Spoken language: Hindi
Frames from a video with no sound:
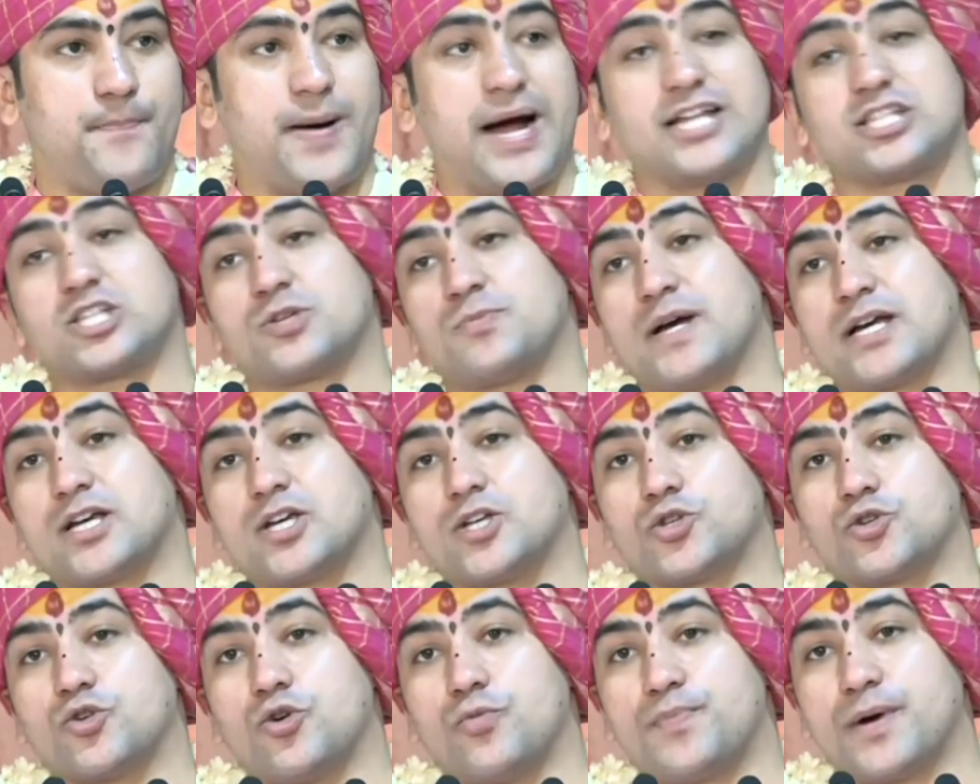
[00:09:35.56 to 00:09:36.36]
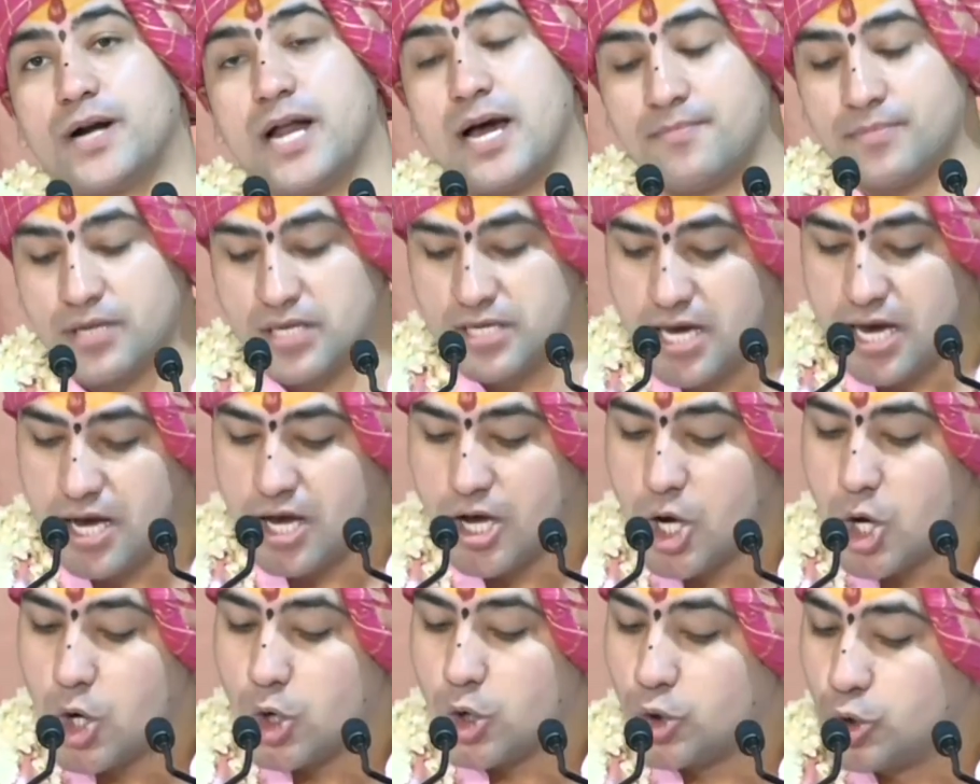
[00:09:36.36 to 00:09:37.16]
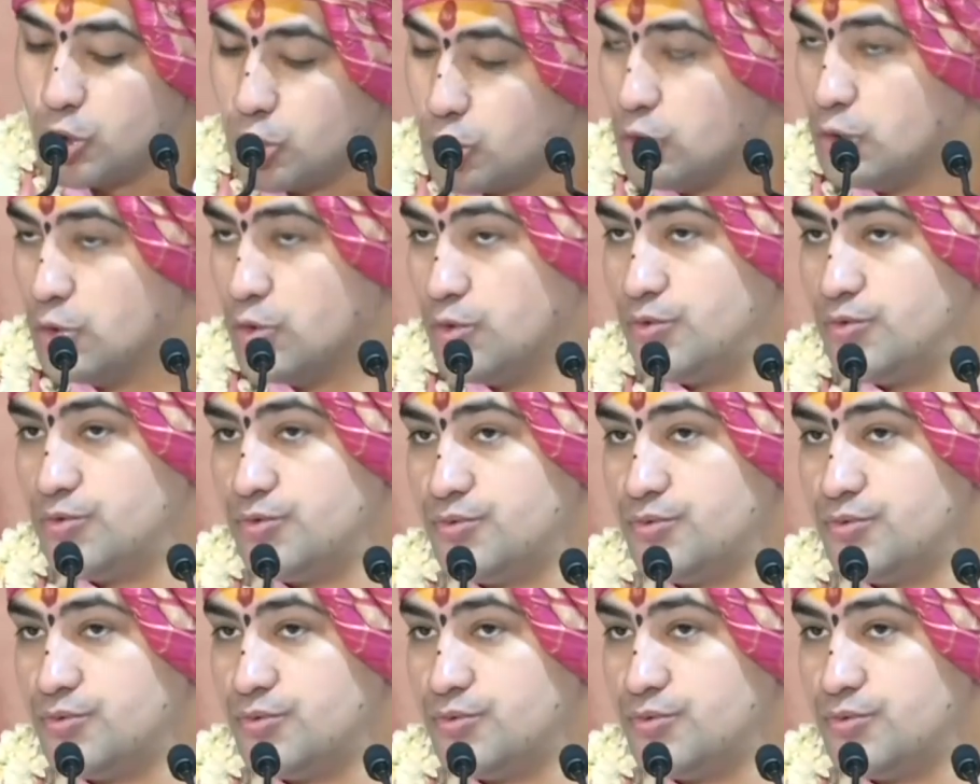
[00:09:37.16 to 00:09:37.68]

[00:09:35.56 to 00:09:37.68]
पांचवा किसको प्रणाम किया गुरु